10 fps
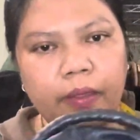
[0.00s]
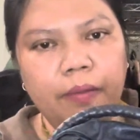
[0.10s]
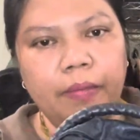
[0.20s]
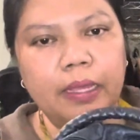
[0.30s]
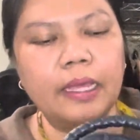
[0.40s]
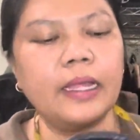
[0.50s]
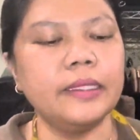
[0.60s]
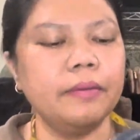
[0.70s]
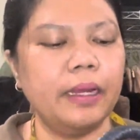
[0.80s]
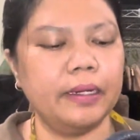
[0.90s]
pakai
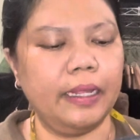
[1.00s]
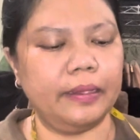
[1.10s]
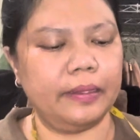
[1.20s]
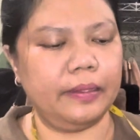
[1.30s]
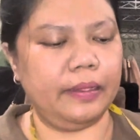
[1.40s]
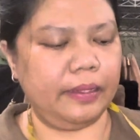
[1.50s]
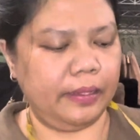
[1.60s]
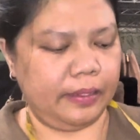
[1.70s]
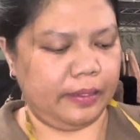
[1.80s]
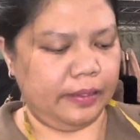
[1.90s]
kancing magnet
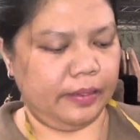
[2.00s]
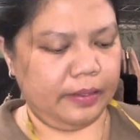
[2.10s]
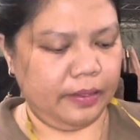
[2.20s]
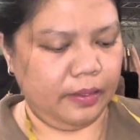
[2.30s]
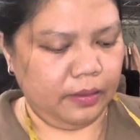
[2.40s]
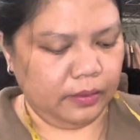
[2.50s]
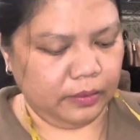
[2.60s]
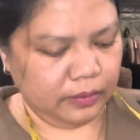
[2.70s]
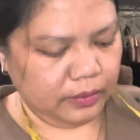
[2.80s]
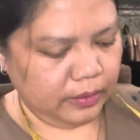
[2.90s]
ah.
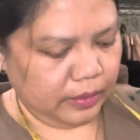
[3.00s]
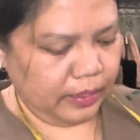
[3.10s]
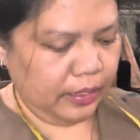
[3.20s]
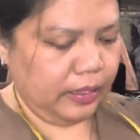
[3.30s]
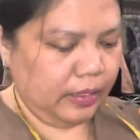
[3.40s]
ya